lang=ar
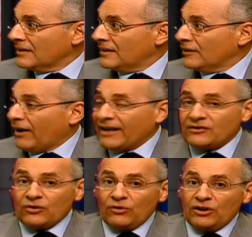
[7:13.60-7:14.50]
لانه
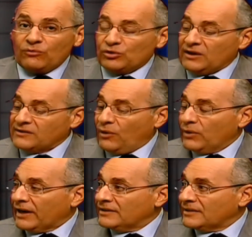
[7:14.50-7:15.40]
عايز يقول
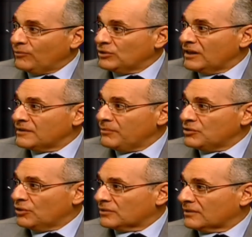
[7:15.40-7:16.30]
للمتزوج انت ملتزم
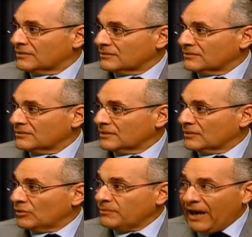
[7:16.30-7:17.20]
بزوجتك
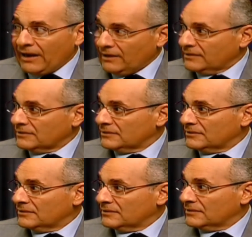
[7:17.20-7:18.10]
خد بالك
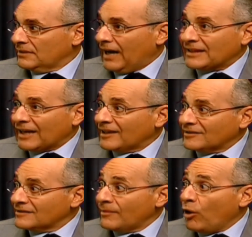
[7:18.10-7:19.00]
أي. أيوة. عندك
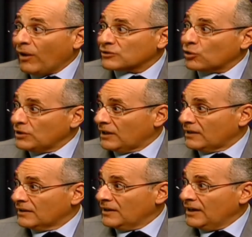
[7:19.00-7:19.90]
التزام اوعى تخونها
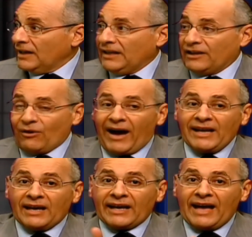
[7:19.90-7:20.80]
لانه
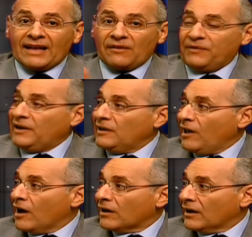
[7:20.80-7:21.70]
اي خيانه في
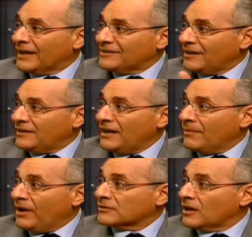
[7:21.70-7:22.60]
علاقه جسديه
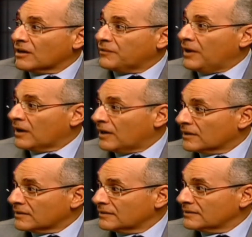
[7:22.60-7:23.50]
مع طرف
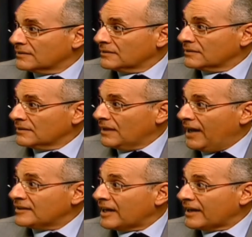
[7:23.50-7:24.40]
اخر
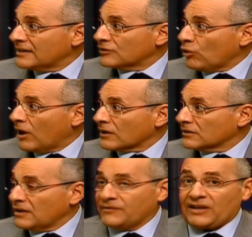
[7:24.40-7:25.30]
انت كده
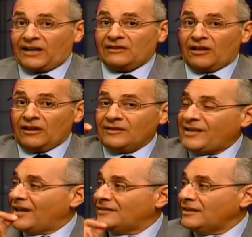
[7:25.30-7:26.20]
تعرض نفسك ان الله
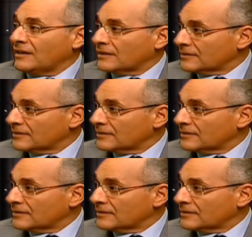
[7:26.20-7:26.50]
سيدينك